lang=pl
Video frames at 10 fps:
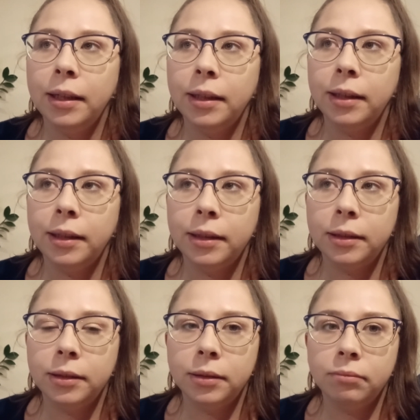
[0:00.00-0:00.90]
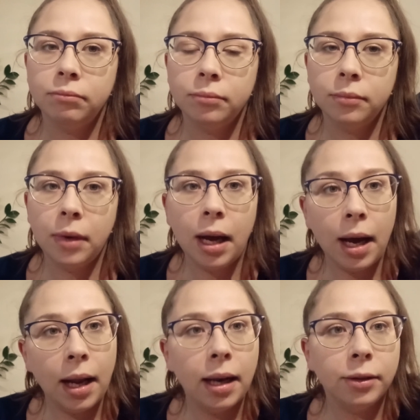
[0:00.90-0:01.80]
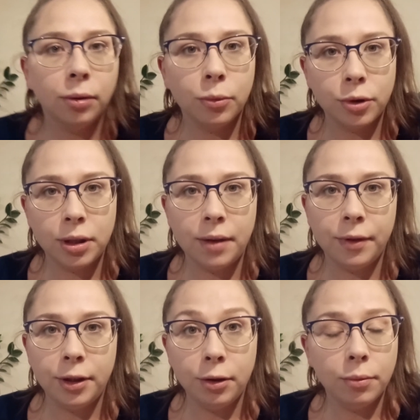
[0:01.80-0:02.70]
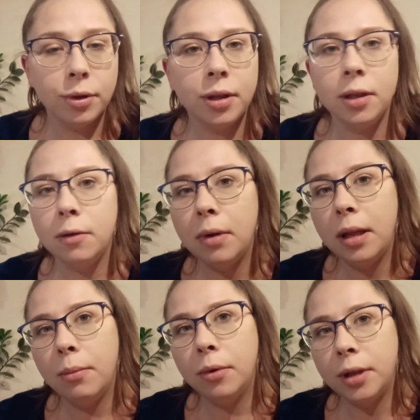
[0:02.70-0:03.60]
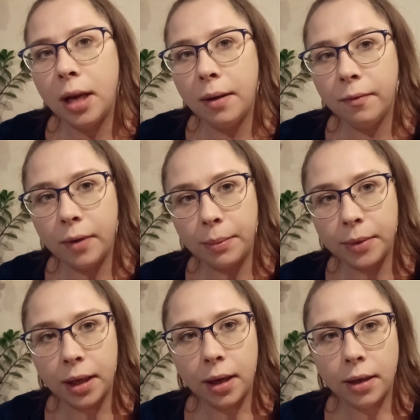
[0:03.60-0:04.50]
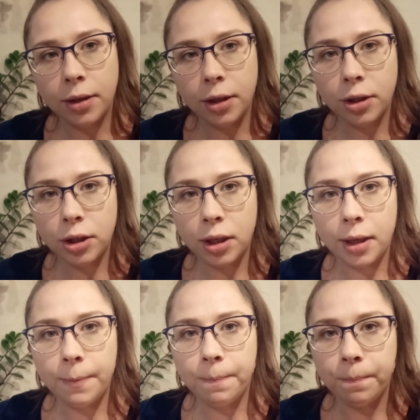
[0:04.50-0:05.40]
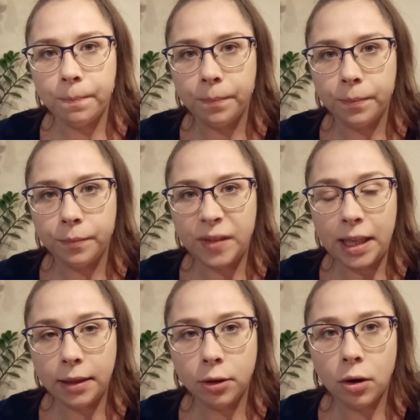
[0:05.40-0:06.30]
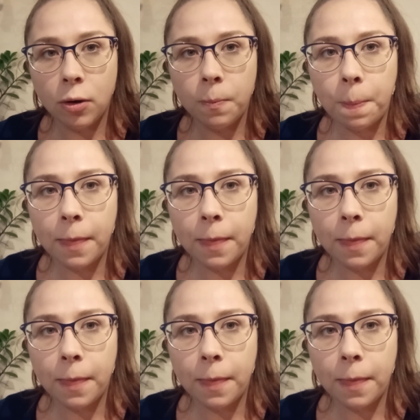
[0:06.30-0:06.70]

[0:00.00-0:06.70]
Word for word: e, ale to może nawet i dobrze się składa, bo chciałam Wam nagrać jeszcze mm, denko.